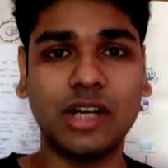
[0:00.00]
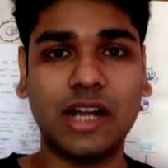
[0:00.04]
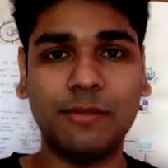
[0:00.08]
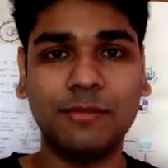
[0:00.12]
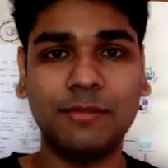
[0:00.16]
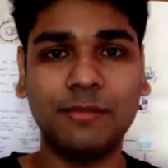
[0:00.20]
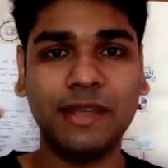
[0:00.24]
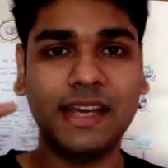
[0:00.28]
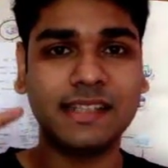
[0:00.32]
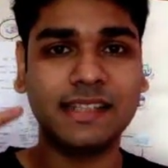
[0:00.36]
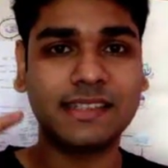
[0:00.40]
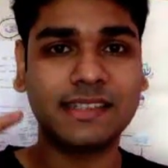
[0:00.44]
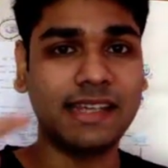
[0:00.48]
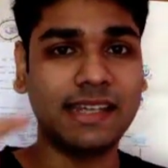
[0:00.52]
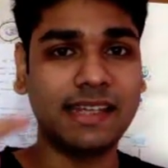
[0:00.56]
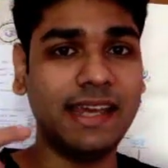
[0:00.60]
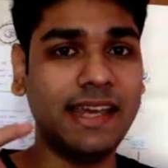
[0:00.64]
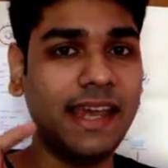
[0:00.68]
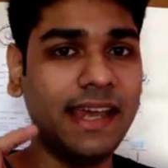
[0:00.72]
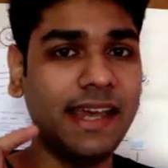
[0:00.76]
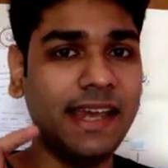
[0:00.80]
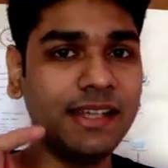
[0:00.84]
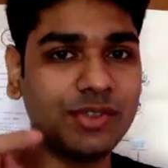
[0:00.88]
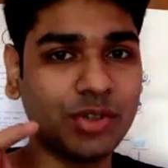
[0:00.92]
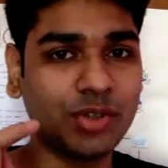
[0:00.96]
আমি আজকে
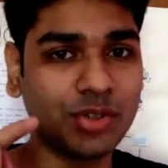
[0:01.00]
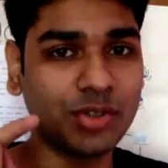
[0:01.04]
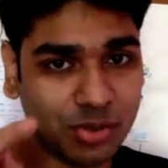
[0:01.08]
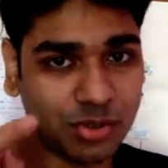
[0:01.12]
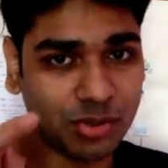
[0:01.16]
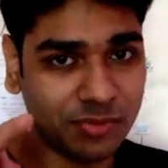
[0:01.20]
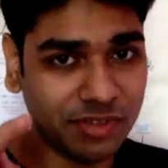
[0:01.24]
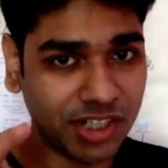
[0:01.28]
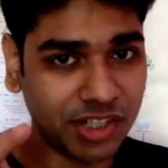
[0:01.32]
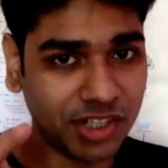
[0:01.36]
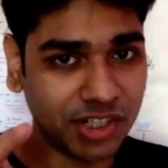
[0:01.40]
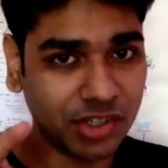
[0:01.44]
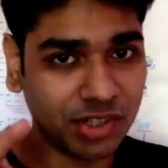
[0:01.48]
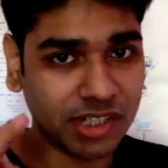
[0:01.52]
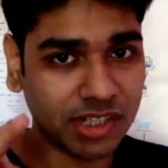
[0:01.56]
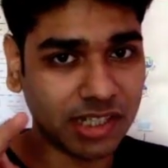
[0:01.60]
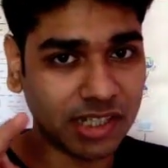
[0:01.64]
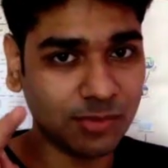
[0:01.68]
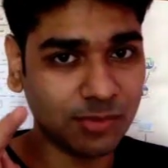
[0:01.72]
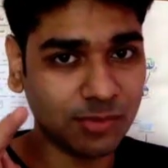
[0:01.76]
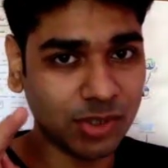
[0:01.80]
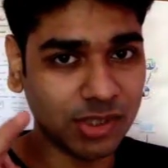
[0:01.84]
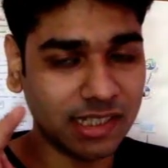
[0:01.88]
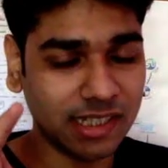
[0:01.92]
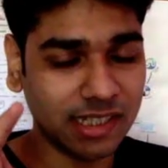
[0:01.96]
এই ছোট্ট ভিডিওটার
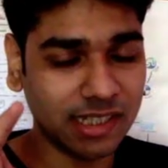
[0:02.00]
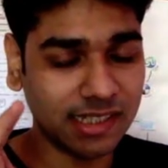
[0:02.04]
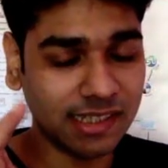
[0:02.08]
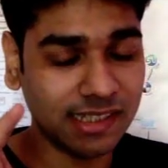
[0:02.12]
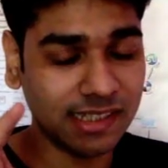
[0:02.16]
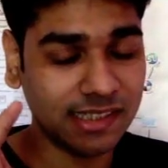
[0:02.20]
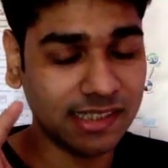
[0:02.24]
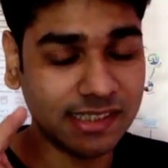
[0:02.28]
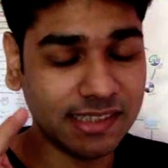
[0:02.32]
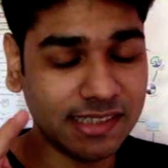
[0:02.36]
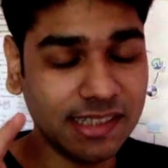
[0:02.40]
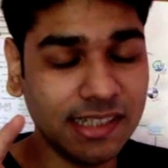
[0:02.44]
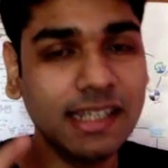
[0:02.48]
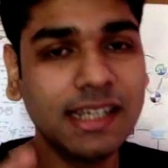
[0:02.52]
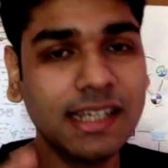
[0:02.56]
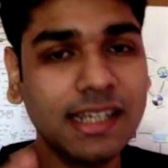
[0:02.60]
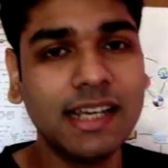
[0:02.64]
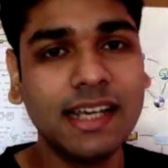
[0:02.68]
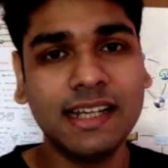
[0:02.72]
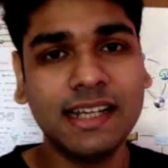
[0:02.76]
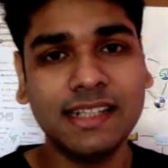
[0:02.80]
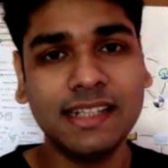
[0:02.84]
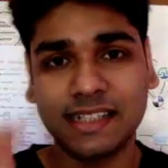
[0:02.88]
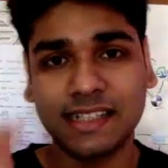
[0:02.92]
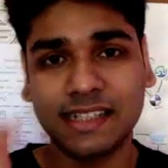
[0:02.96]
মধ্যে দিচ্ছি
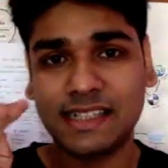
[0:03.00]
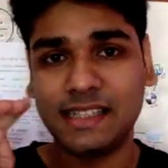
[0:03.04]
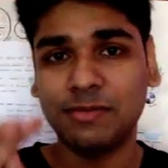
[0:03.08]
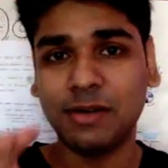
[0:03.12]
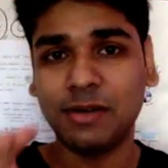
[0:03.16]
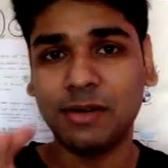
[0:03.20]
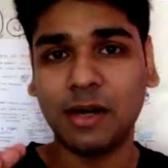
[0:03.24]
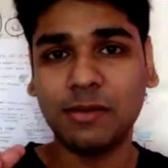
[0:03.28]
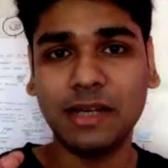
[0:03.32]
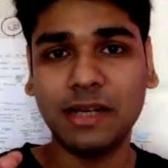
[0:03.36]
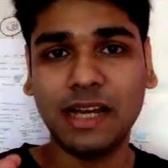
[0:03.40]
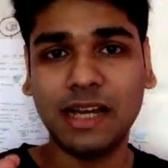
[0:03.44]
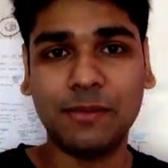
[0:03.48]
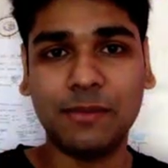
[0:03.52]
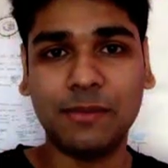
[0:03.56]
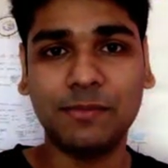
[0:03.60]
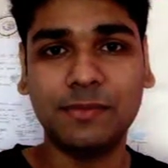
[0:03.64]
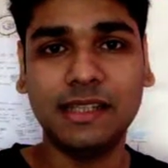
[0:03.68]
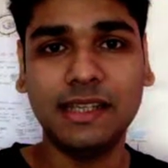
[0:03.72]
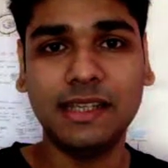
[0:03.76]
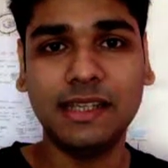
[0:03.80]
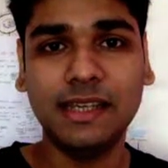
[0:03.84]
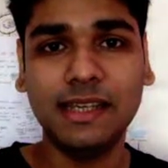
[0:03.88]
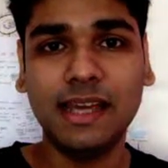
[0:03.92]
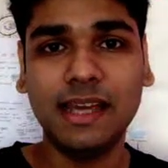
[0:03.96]
যে কিভাবে
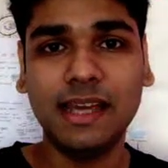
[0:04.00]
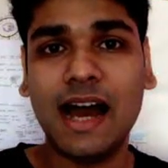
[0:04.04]
আপনি